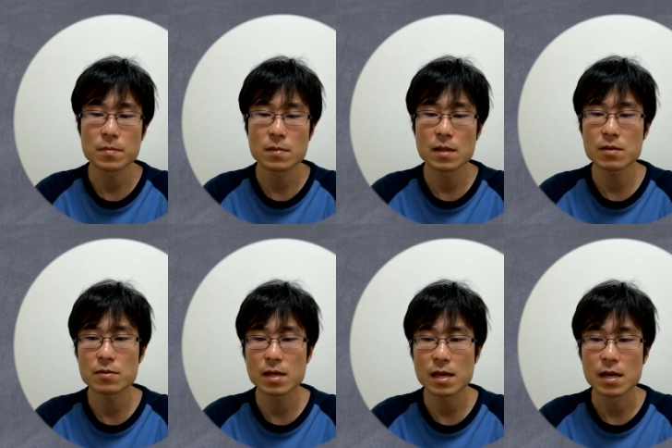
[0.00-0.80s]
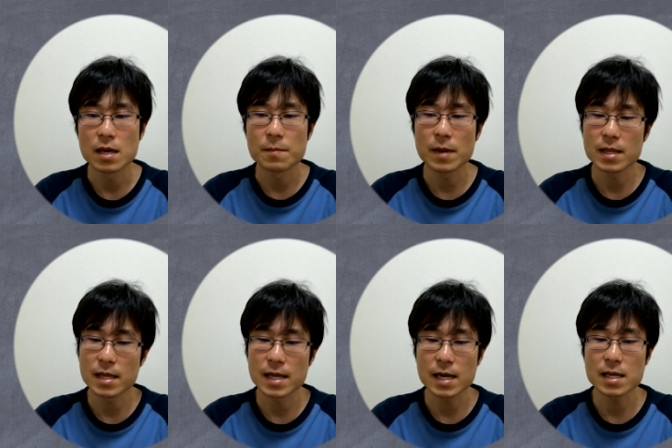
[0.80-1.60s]
なので、まあね、
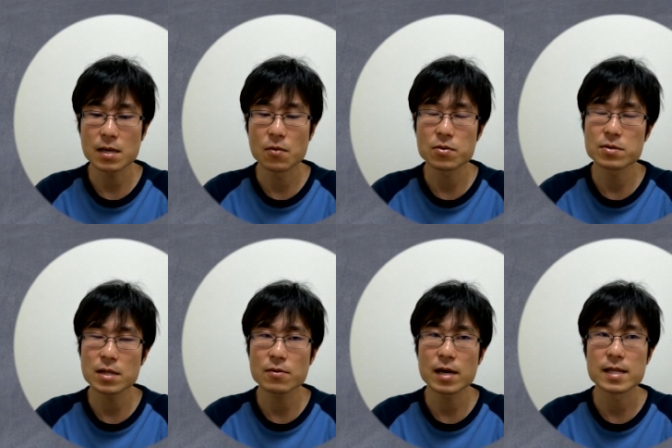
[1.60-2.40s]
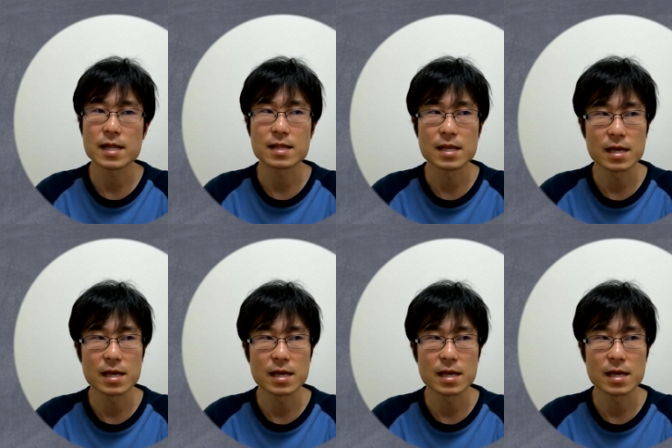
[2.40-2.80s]
なかなか大人とかになって、